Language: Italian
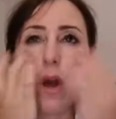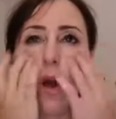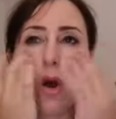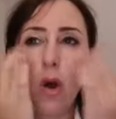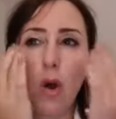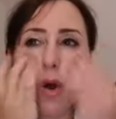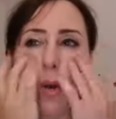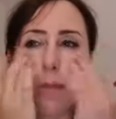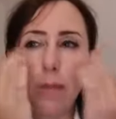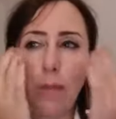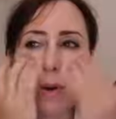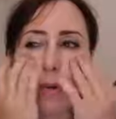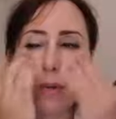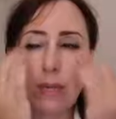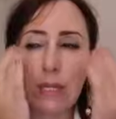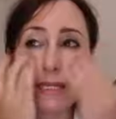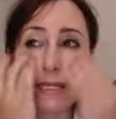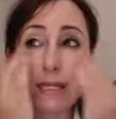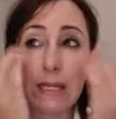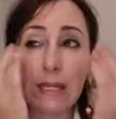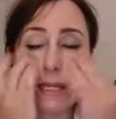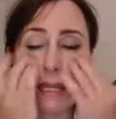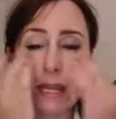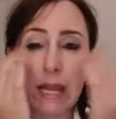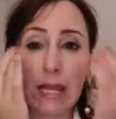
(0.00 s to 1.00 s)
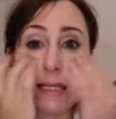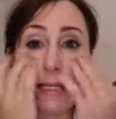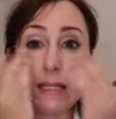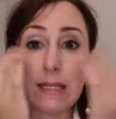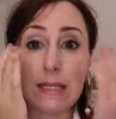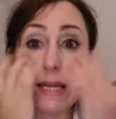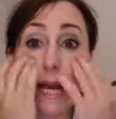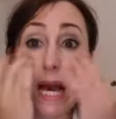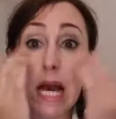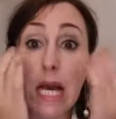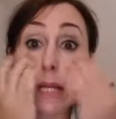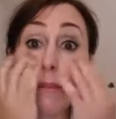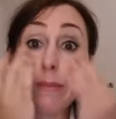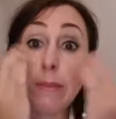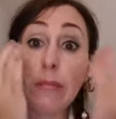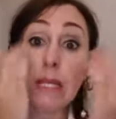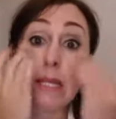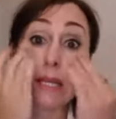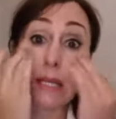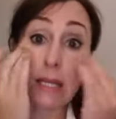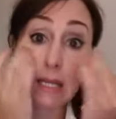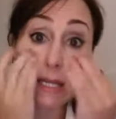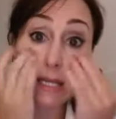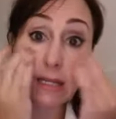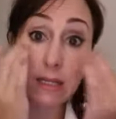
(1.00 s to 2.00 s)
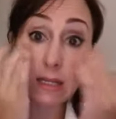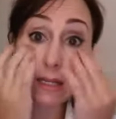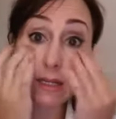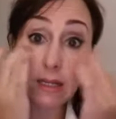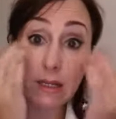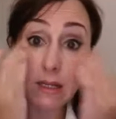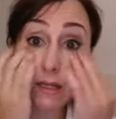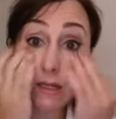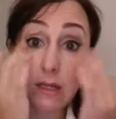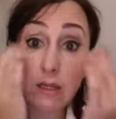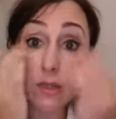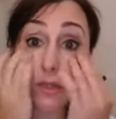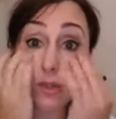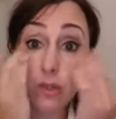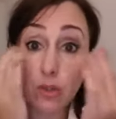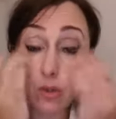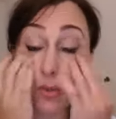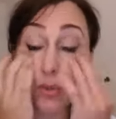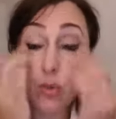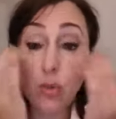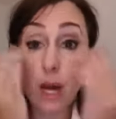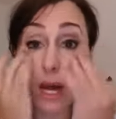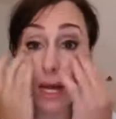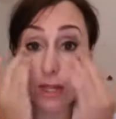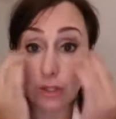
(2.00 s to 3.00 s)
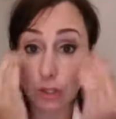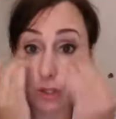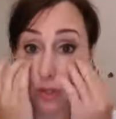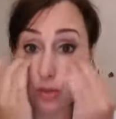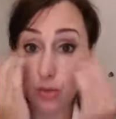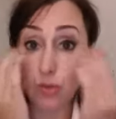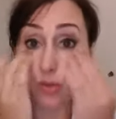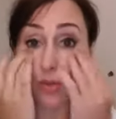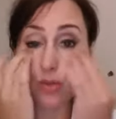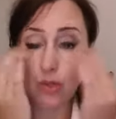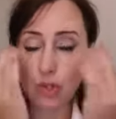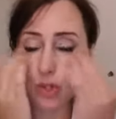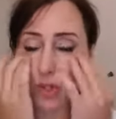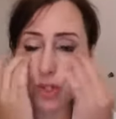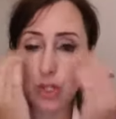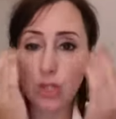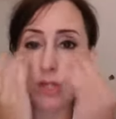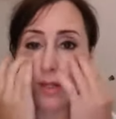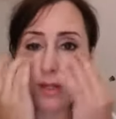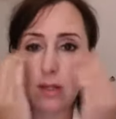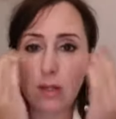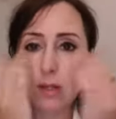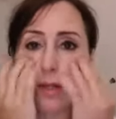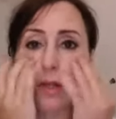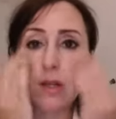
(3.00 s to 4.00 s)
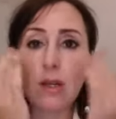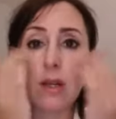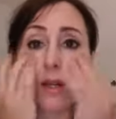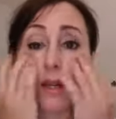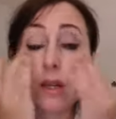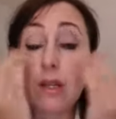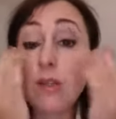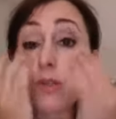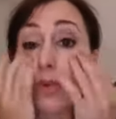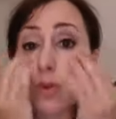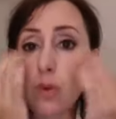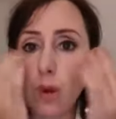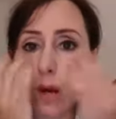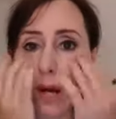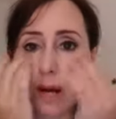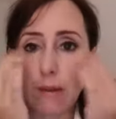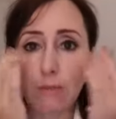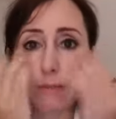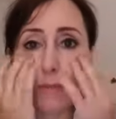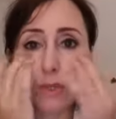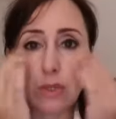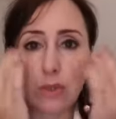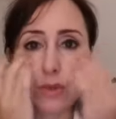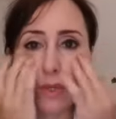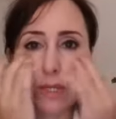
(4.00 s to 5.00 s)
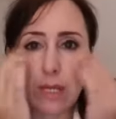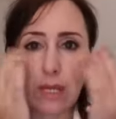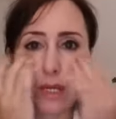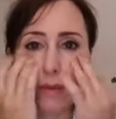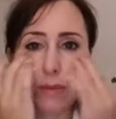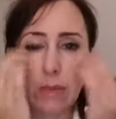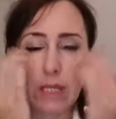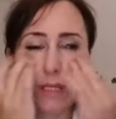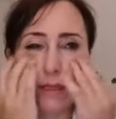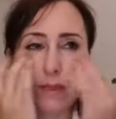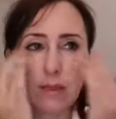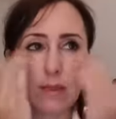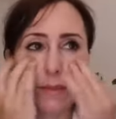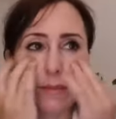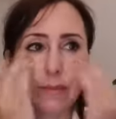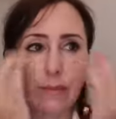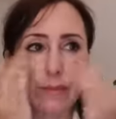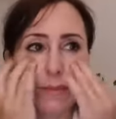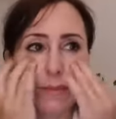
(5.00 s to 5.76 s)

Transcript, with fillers: ho paura di realizzarmi in, tu aggiungi eh, il tuo ambito chiaramente,